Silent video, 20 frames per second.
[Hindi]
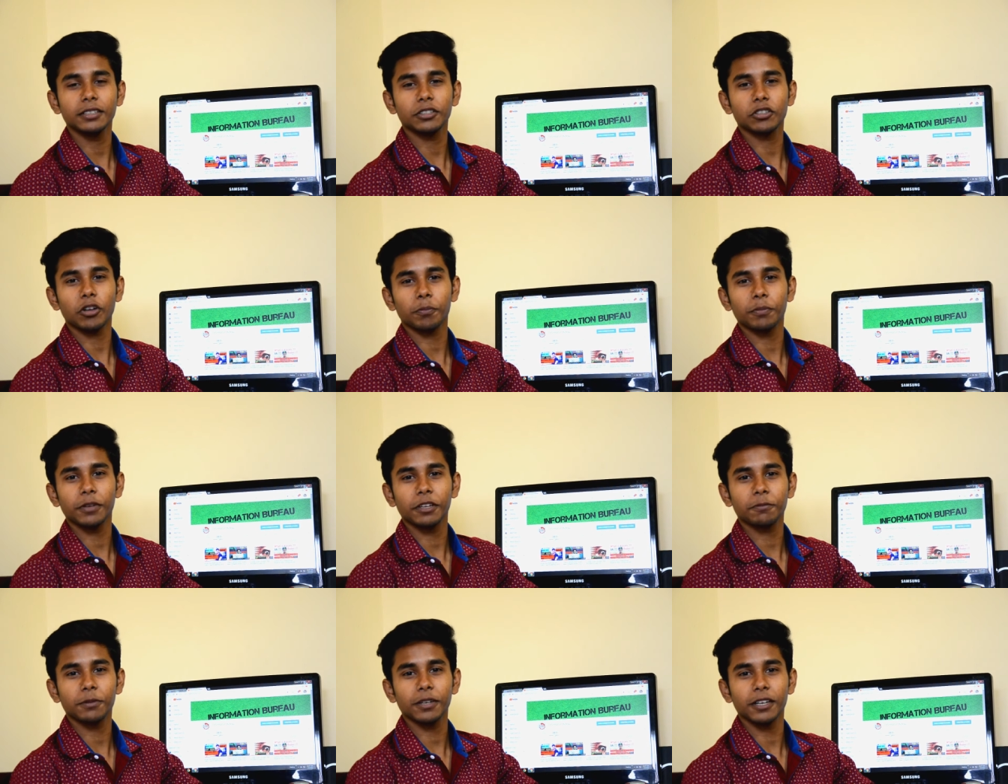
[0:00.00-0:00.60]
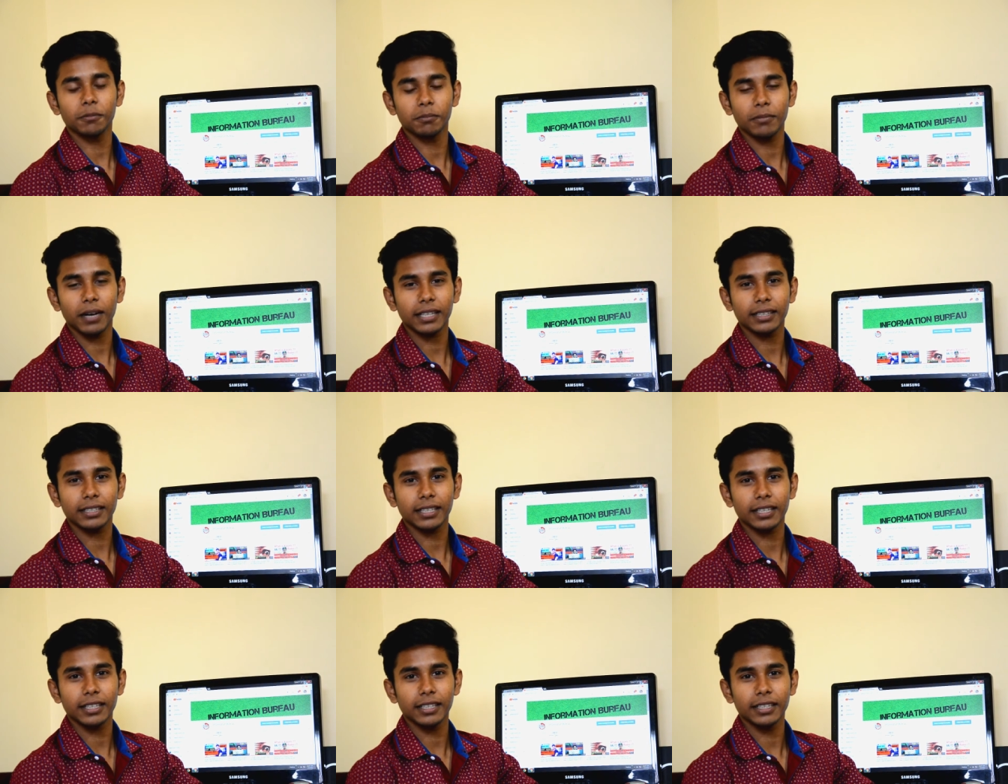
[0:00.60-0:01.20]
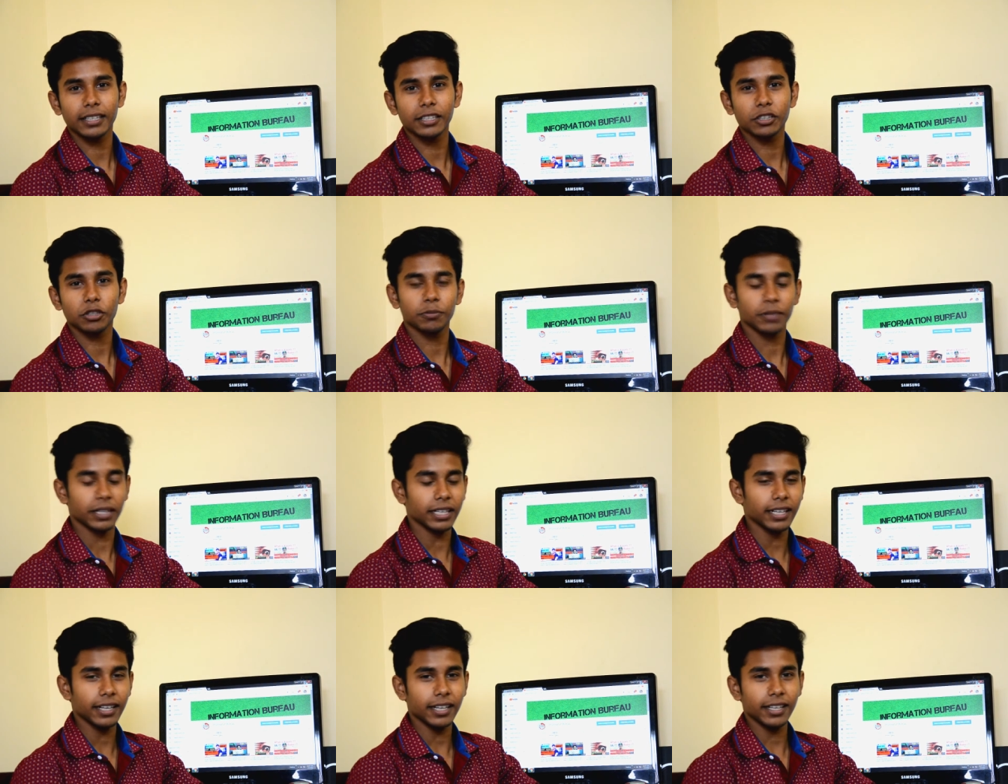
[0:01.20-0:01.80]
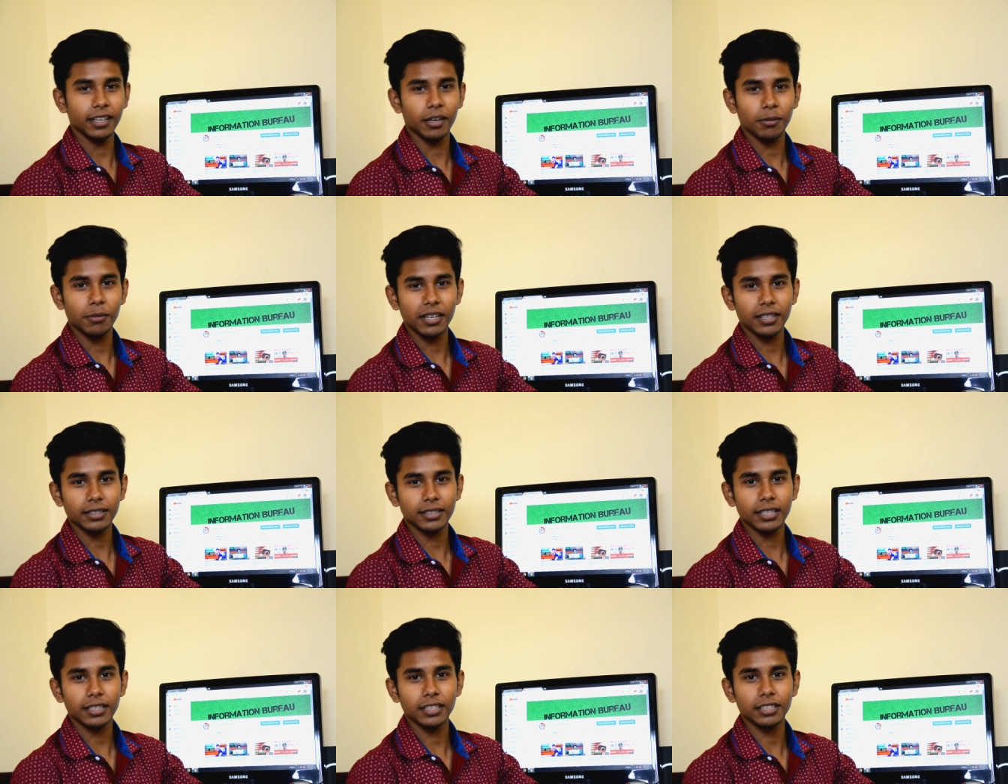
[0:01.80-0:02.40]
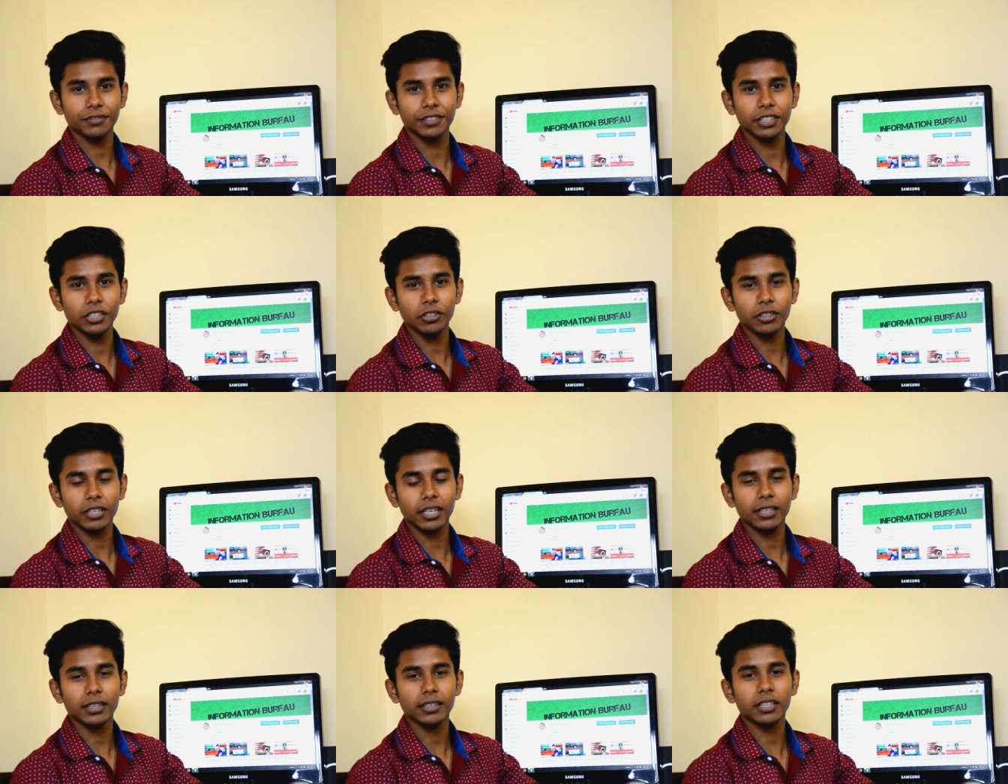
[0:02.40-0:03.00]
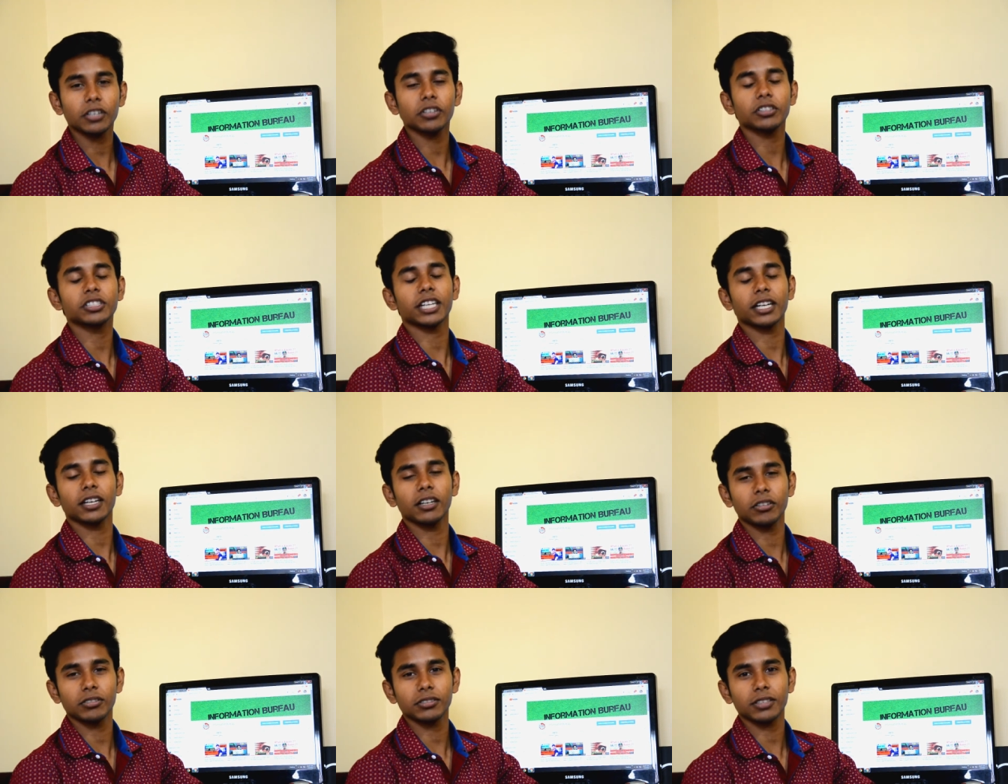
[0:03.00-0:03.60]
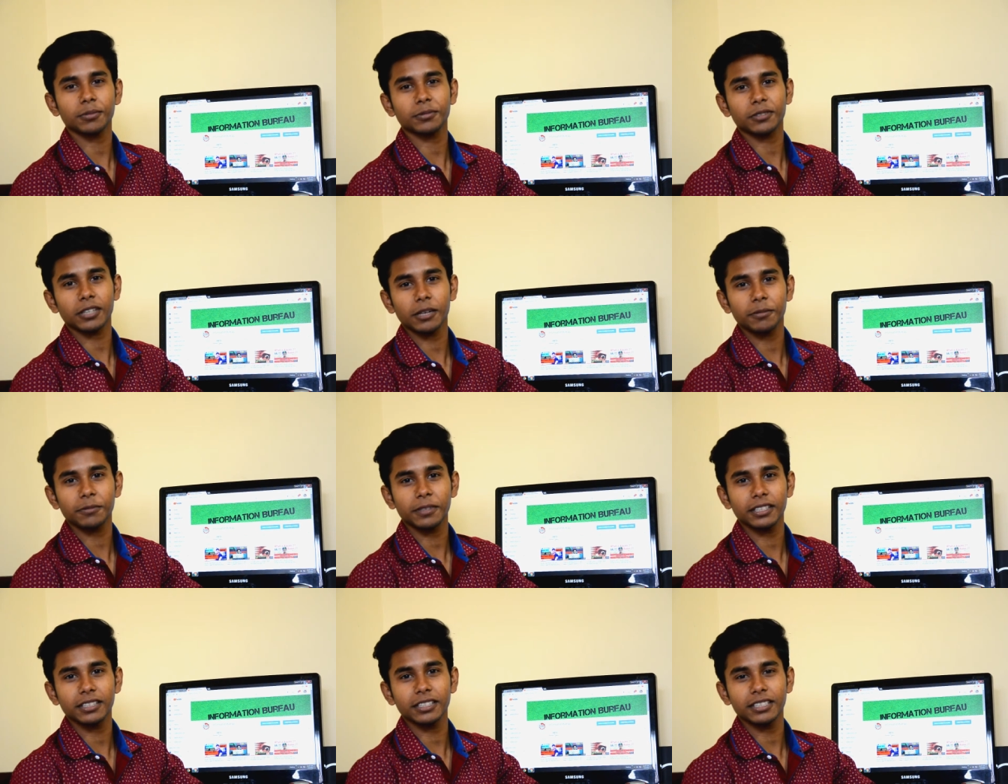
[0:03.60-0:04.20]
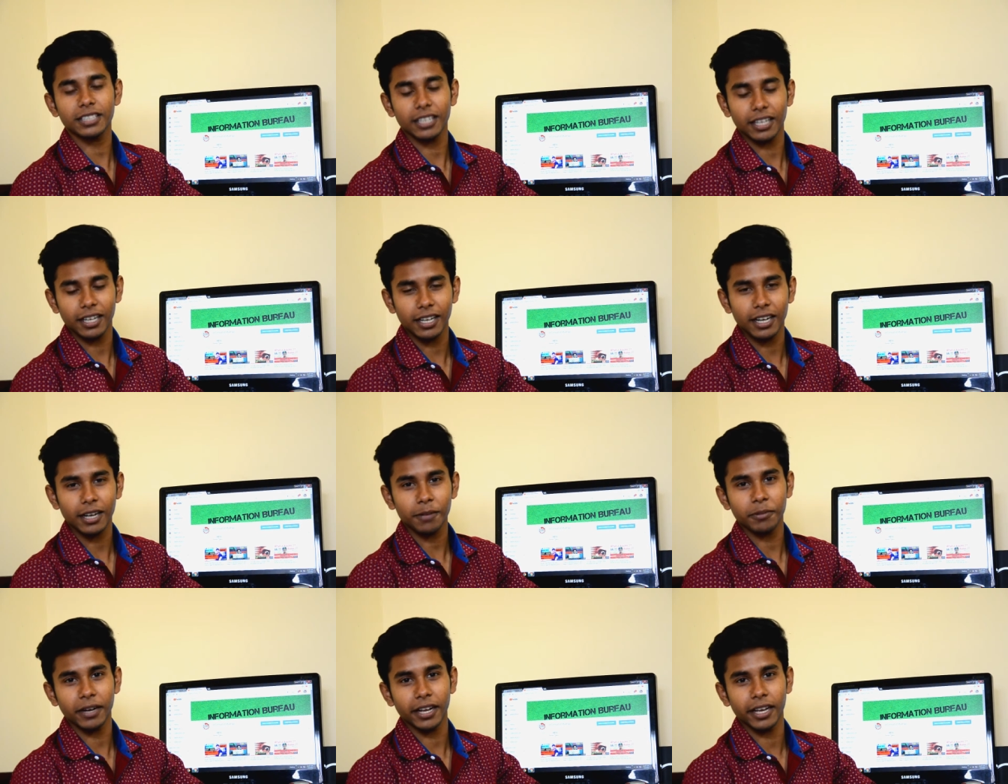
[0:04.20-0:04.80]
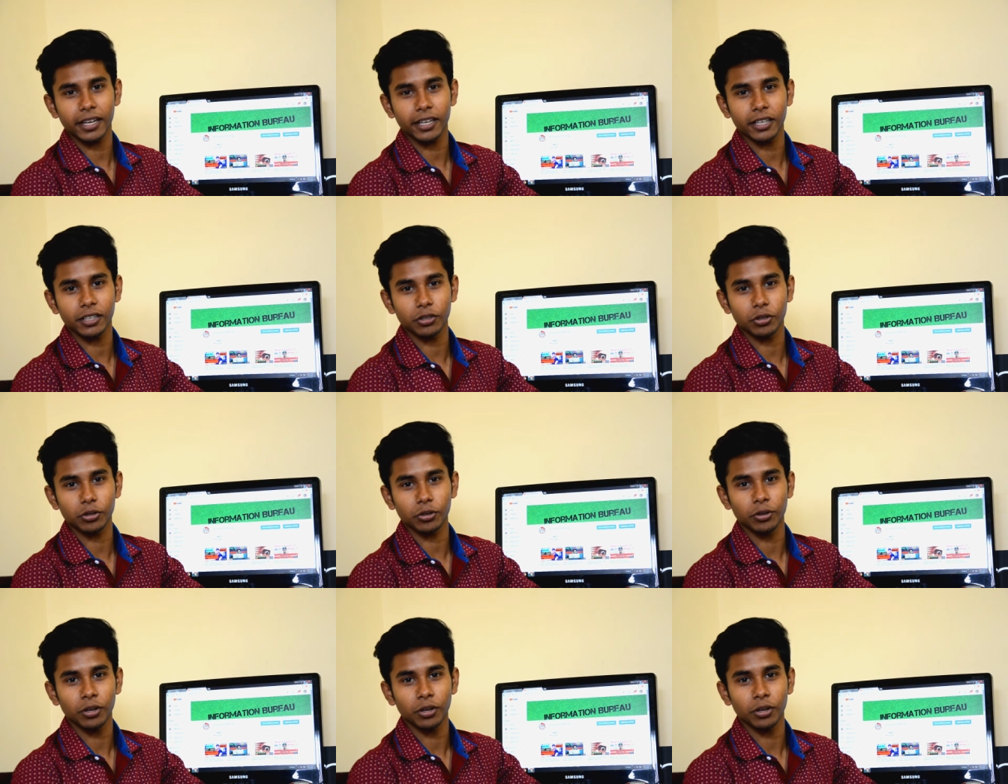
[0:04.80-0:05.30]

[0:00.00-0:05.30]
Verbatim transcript: टॉपिक पे हम बात करेंगे तो बने रहिए हमारे साथ इस वीडियो के अंत तक और चैनल को सब्सक्राइब कर दीजिए अगर आप नए हैं तो